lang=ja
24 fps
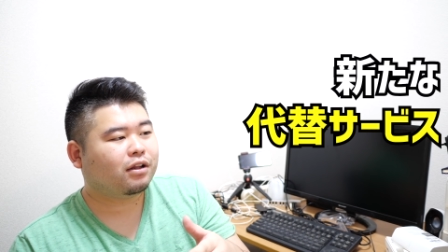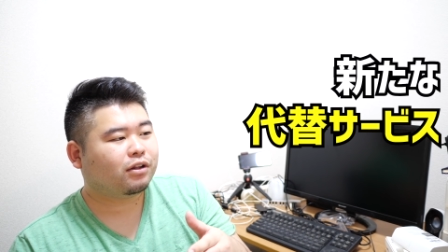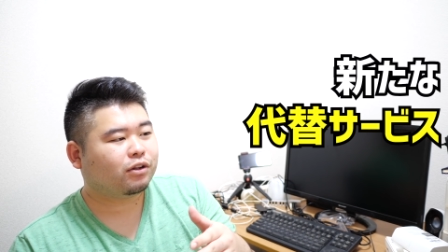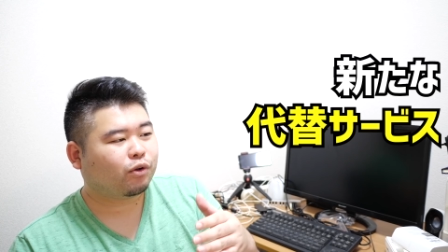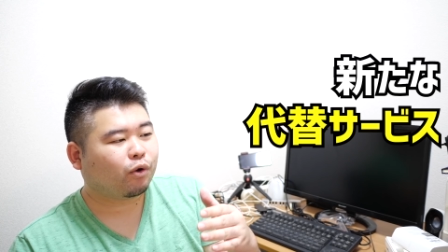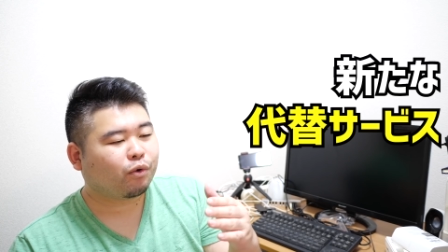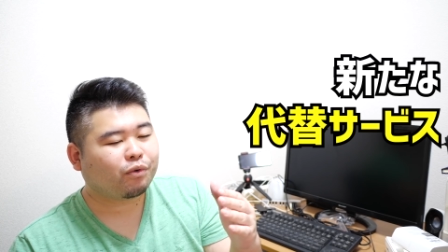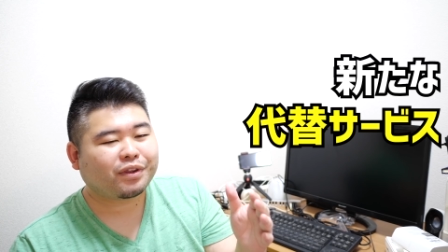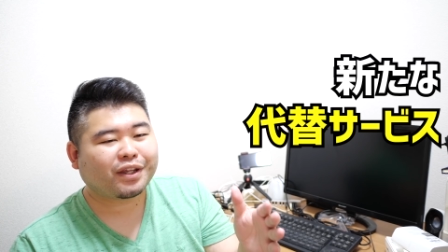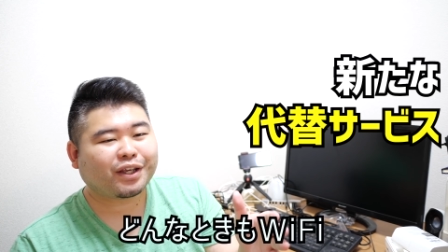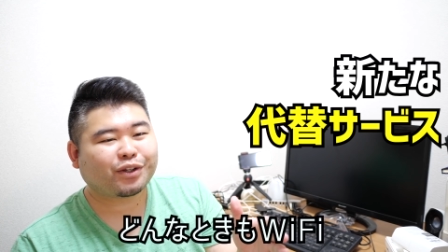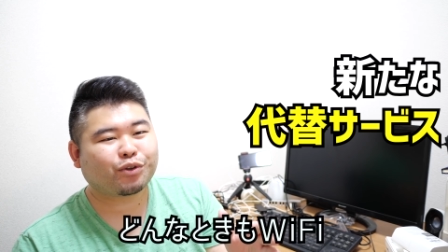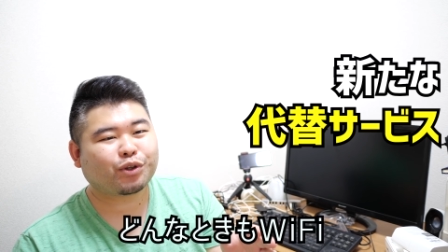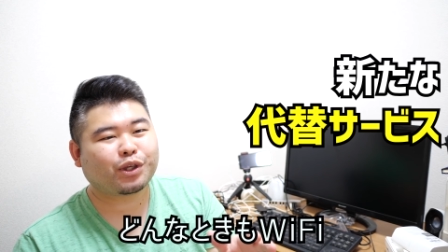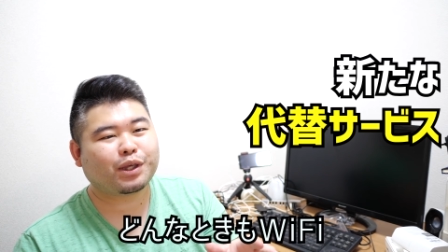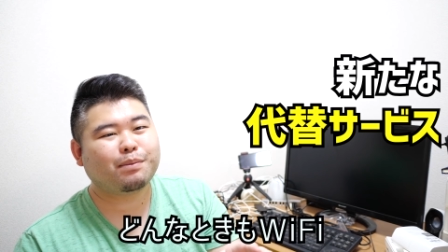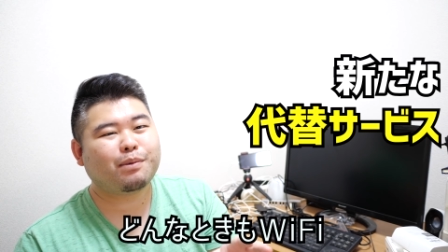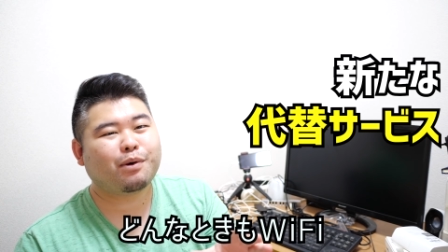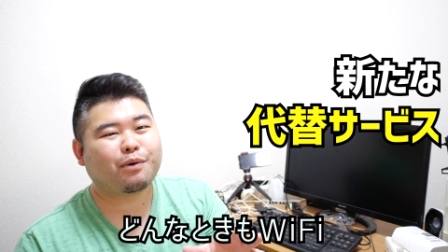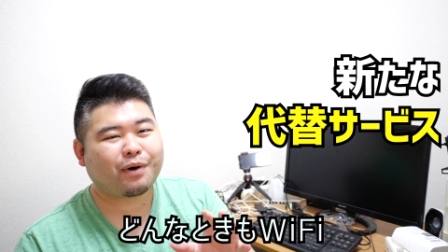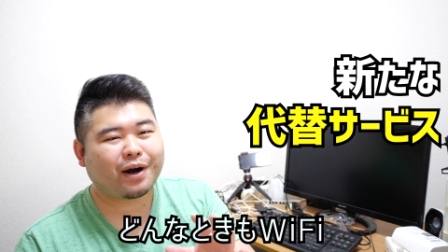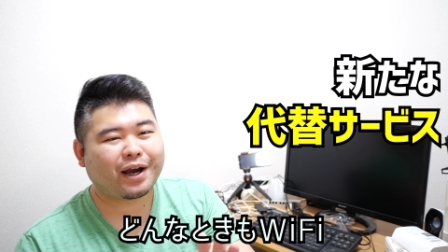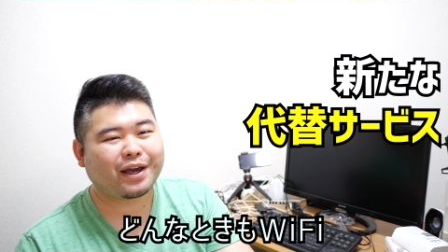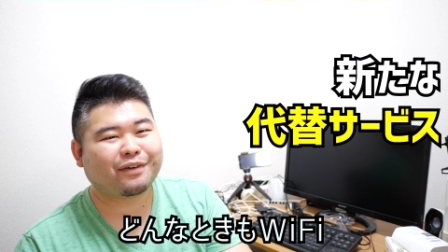どんな時
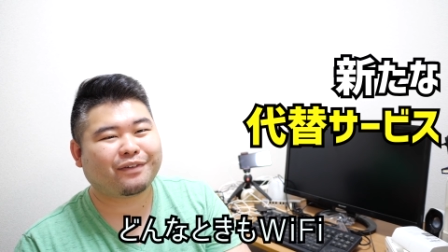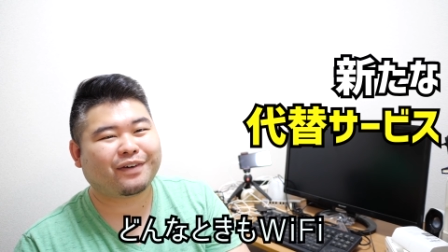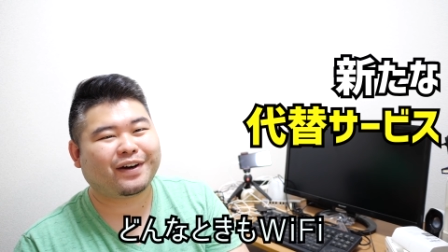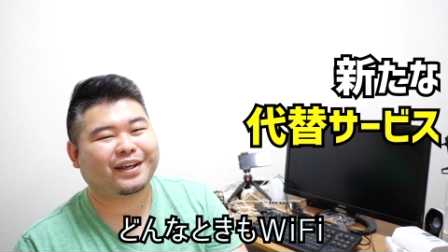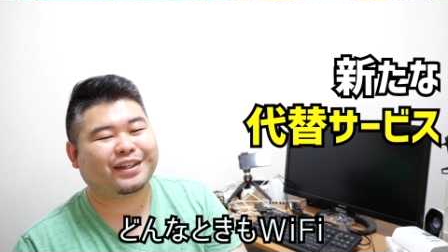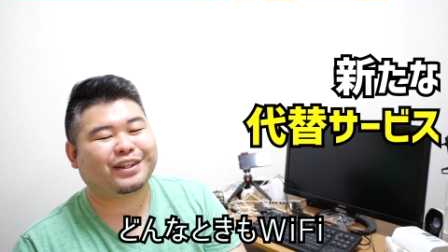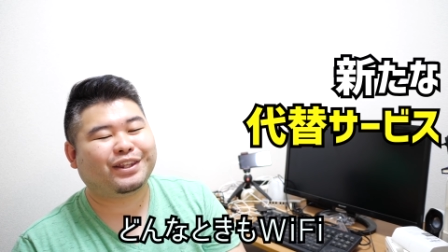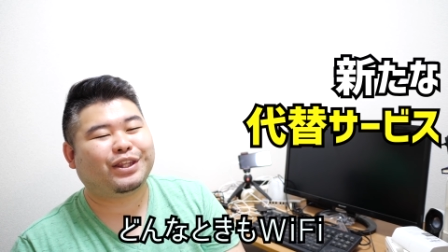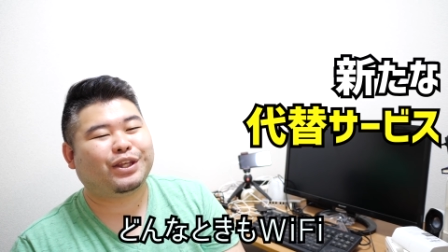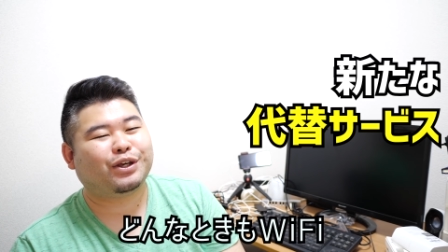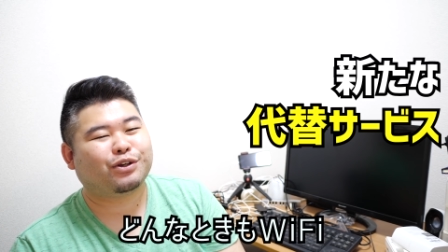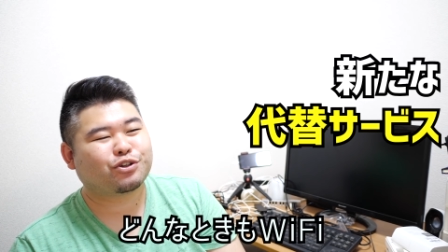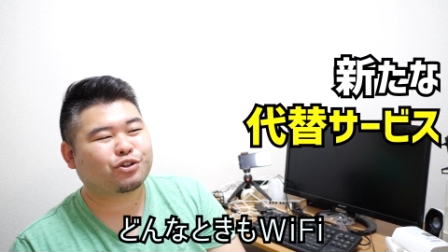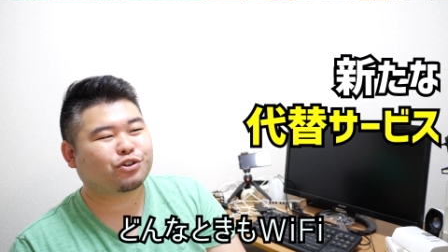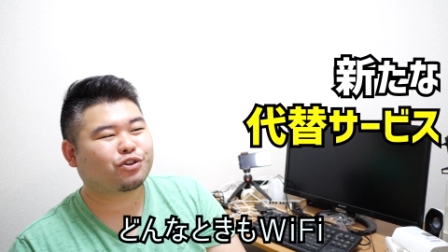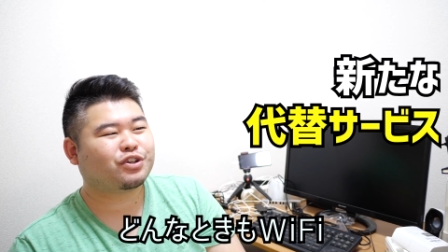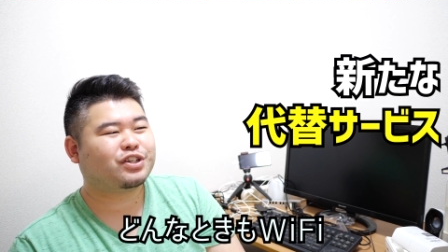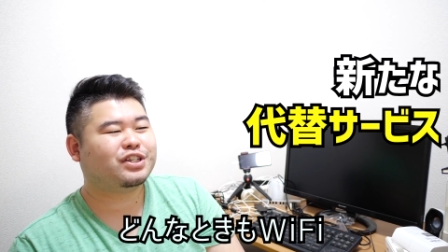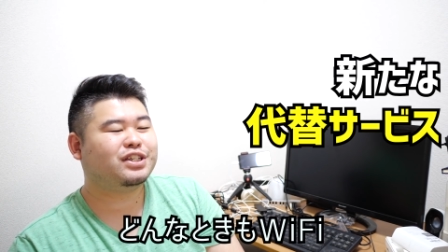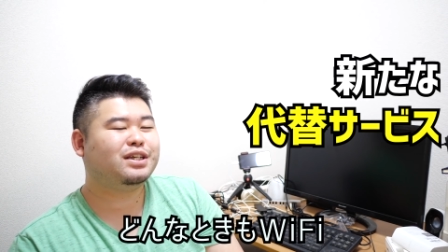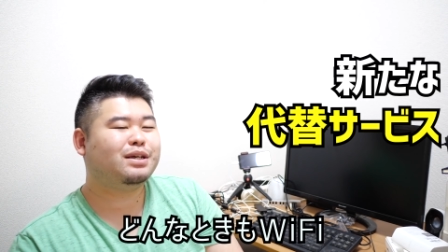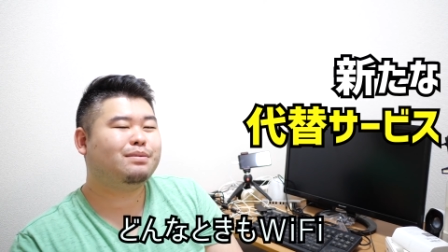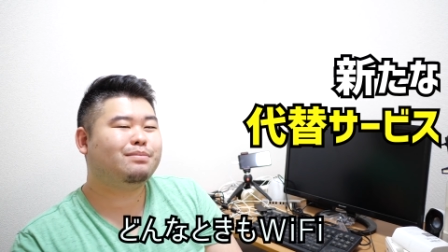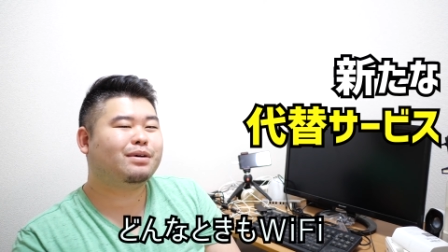も Wi-Fi っていうちょっと
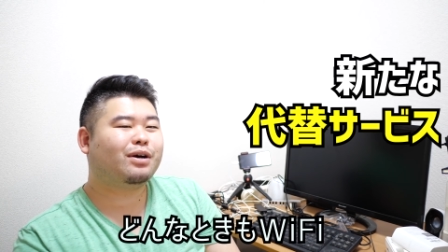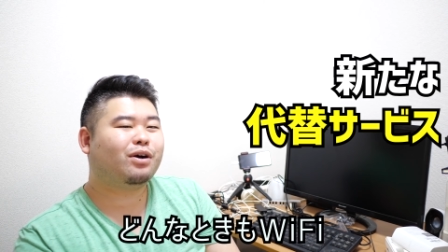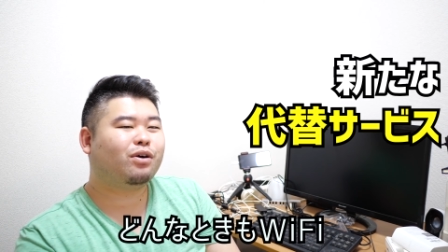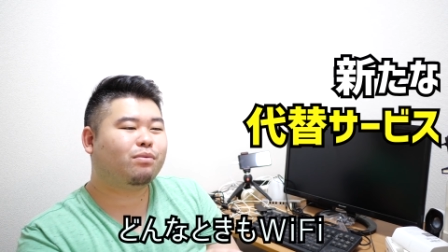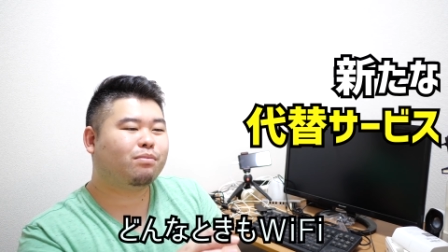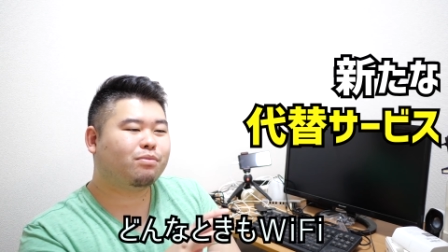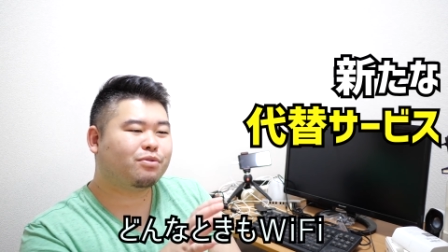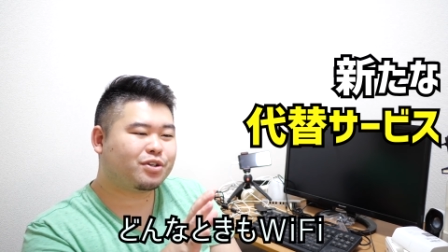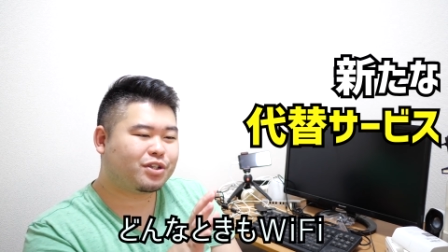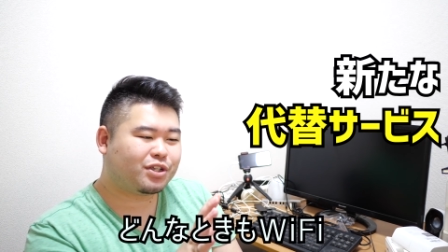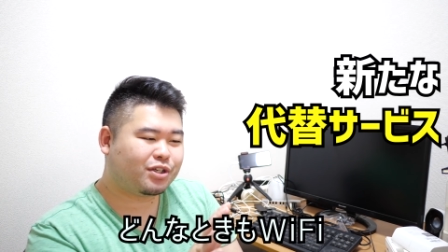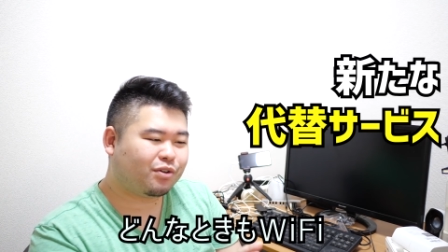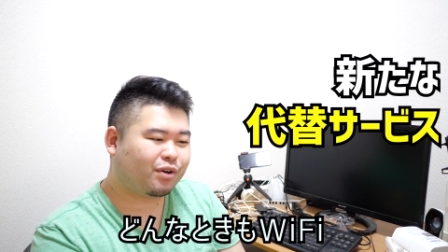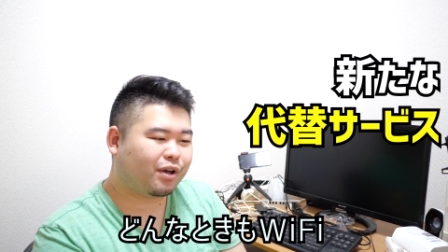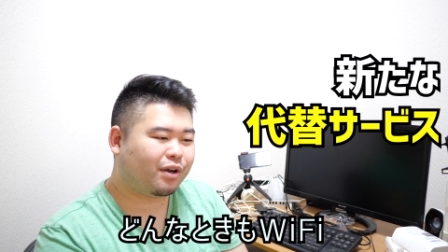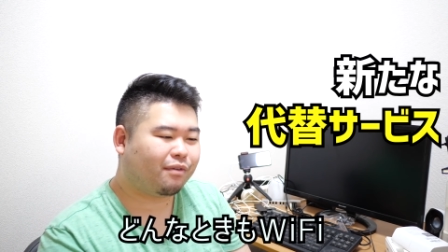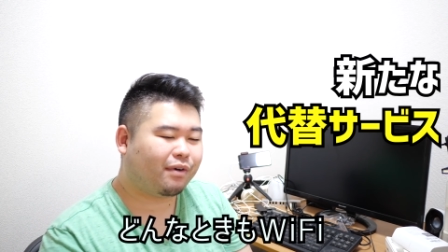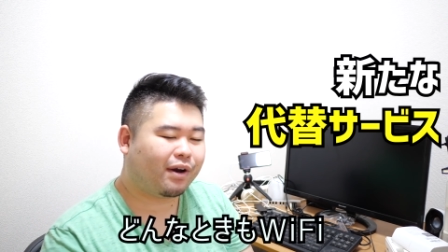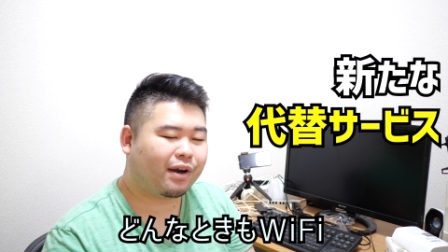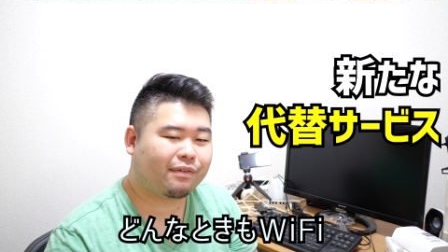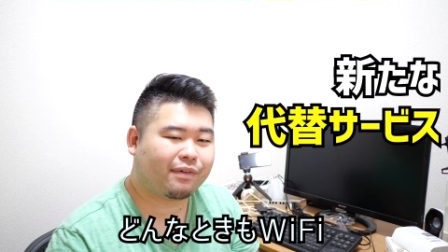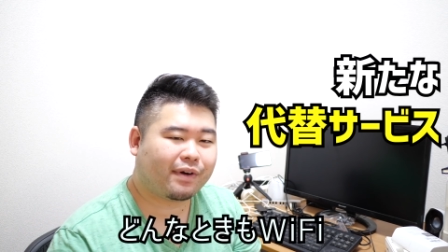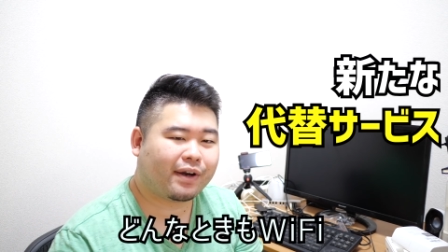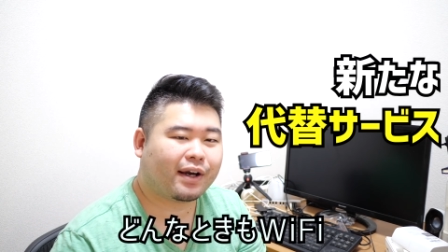CM が面白い
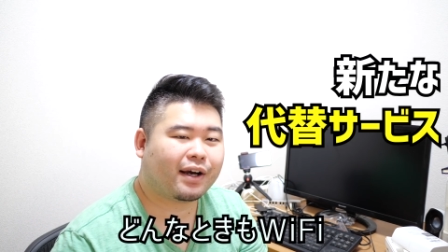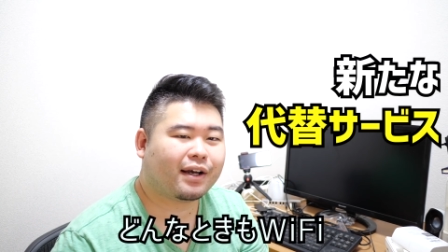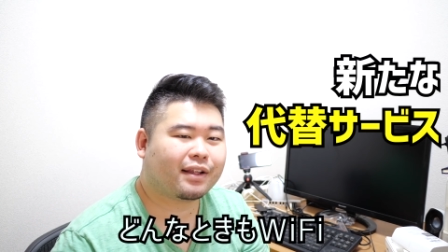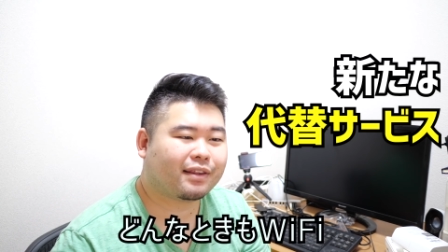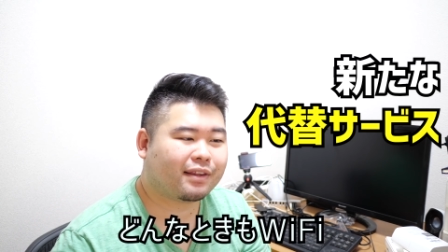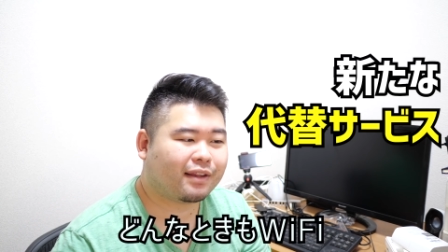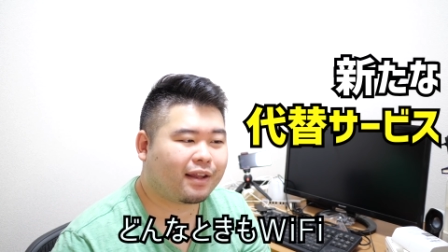Wi-Fi があっ